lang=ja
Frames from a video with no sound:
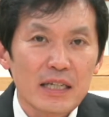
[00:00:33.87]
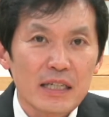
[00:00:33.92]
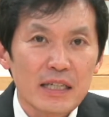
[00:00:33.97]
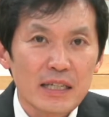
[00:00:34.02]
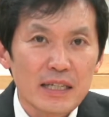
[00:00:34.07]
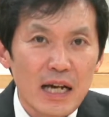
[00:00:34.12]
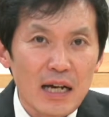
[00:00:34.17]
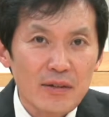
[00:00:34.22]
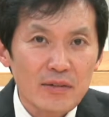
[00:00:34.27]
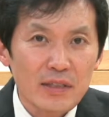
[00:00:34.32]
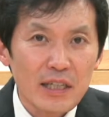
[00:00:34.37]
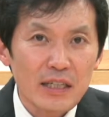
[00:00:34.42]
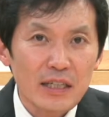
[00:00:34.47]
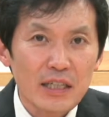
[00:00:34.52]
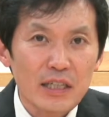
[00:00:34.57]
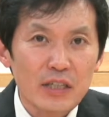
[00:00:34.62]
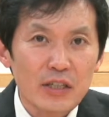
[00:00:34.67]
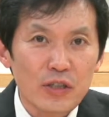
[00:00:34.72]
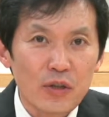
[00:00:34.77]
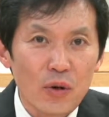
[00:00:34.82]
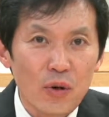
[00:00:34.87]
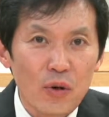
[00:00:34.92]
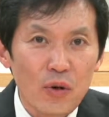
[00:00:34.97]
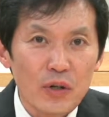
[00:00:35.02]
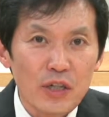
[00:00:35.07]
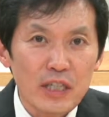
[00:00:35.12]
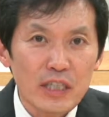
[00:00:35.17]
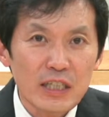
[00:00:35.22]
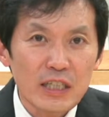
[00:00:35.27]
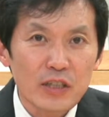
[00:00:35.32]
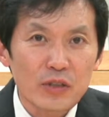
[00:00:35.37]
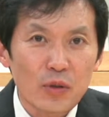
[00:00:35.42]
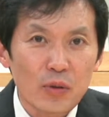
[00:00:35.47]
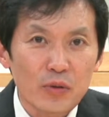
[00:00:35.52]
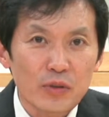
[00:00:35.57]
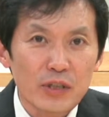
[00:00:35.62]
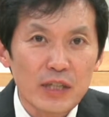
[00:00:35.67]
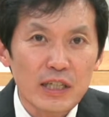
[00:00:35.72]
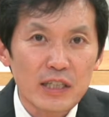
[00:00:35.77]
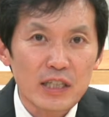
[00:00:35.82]
比較的容易に
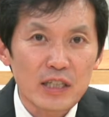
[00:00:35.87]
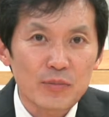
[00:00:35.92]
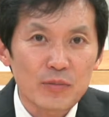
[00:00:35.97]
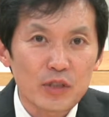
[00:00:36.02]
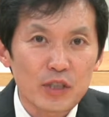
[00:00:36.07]
得点に